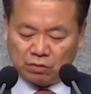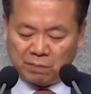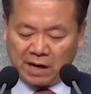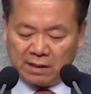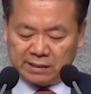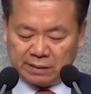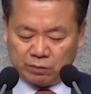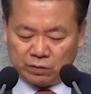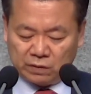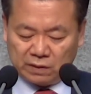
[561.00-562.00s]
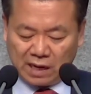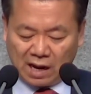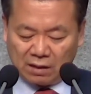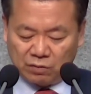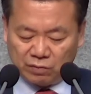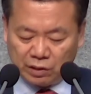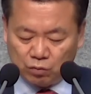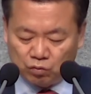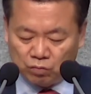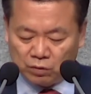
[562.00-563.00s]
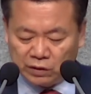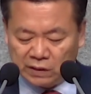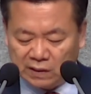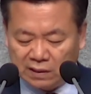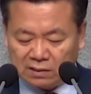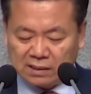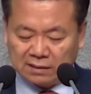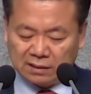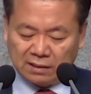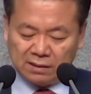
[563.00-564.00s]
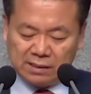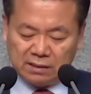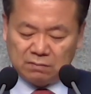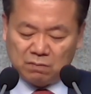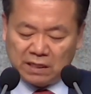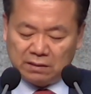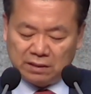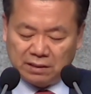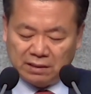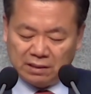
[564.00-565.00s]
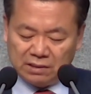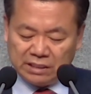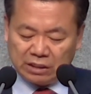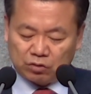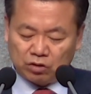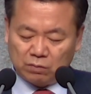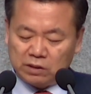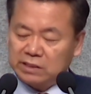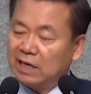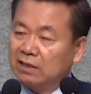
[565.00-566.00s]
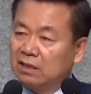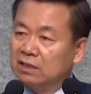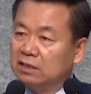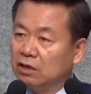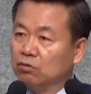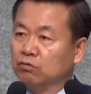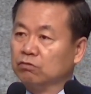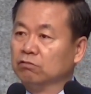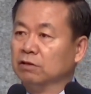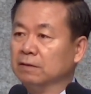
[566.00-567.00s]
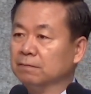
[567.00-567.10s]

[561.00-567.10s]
바알세불은 악귀의 우두머리 사탄을 잃은 말인데 예수님을 사탄이라고 부른 거예요.